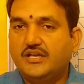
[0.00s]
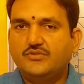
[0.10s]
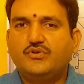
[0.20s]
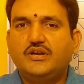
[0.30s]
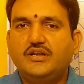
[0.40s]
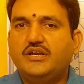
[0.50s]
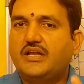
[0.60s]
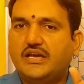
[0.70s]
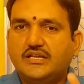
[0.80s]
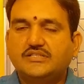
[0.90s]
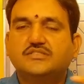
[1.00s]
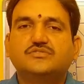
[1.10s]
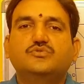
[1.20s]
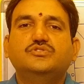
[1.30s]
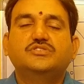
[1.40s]
ఎందుకంటే
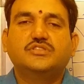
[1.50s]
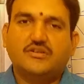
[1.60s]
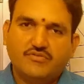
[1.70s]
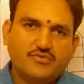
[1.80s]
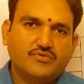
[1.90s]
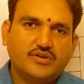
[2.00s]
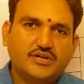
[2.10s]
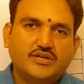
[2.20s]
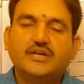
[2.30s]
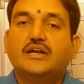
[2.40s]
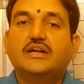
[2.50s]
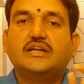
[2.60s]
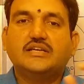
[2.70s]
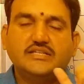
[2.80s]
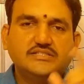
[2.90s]
డైరెక్షన్స్ గురించి తెలియకున్నా
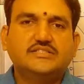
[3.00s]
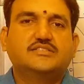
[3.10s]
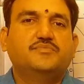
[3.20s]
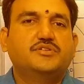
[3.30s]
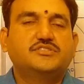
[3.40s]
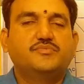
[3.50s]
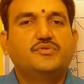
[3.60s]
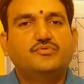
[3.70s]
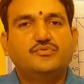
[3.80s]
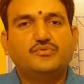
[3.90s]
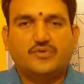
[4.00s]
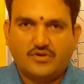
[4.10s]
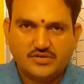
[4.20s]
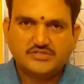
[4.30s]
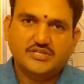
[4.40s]
డిగ్రీస్కి సంబంధించి మీకు
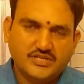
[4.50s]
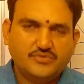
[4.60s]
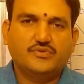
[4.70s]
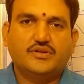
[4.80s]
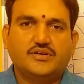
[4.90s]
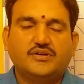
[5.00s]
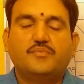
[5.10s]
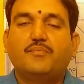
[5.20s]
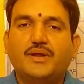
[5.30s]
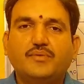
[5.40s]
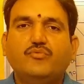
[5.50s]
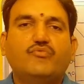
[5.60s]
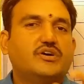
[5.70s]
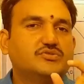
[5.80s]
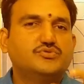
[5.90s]
నాలెడ్జ్ లేకున్నా మనము
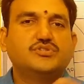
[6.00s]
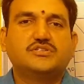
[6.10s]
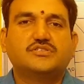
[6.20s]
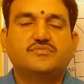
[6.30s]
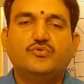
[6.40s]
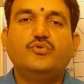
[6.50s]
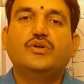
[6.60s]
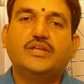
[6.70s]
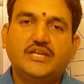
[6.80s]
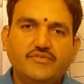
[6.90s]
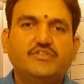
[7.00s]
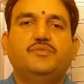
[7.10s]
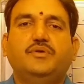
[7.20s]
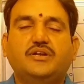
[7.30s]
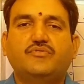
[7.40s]
వాస్తుశాస్త్రంలో ఏ
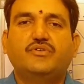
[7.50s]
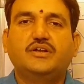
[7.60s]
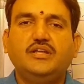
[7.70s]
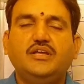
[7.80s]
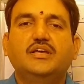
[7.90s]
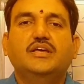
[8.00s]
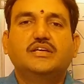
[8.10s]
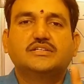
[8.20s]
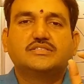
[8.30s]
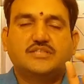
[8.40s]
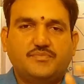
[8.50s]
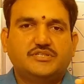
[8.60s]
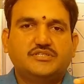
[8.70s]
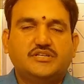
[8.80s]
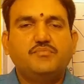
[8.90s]
విధమైనటువంటి
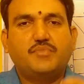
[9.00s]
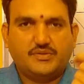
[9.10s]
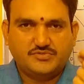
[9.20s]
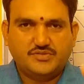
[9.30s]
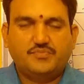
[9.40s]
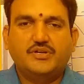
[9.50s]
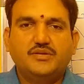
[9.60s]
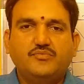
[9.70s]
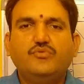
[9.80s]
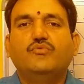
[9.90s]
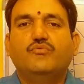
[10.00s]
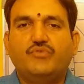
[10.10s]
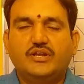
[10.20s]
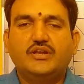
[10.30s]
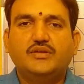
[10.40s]
సమాచారం మనం చెప్పలేము
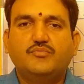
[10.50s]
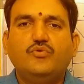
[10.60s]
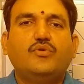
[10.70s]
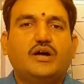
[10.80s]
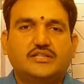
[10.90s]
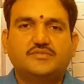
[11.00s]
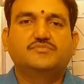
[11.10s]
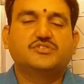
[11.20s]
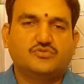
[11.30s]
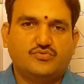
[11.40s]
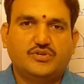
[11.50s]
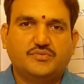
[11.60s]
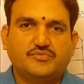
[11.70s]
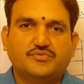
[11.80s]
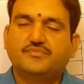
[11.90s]
వినలేము అర్థం
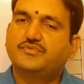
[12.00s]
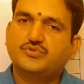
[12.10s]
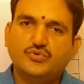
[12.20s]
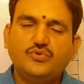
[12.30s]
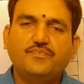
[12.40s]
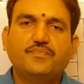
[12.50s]
చేసుకోలేము సో